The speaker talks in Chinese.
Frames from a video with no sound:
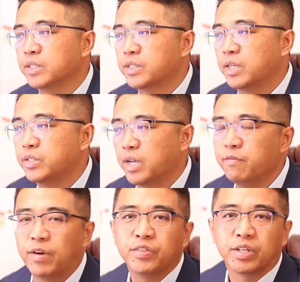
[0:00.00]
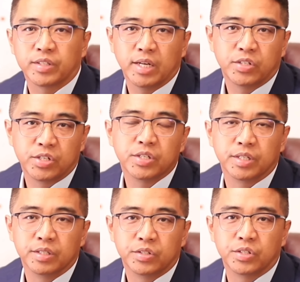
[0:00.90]
在遣返等待期的
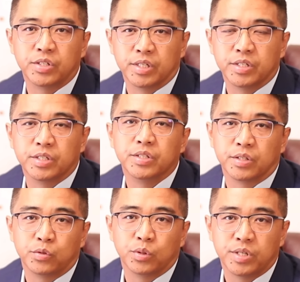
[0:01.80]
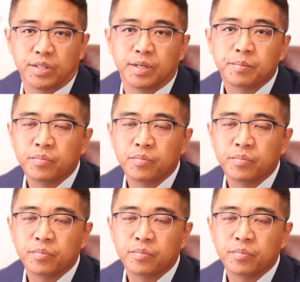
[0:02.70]
人是可以申请学签的。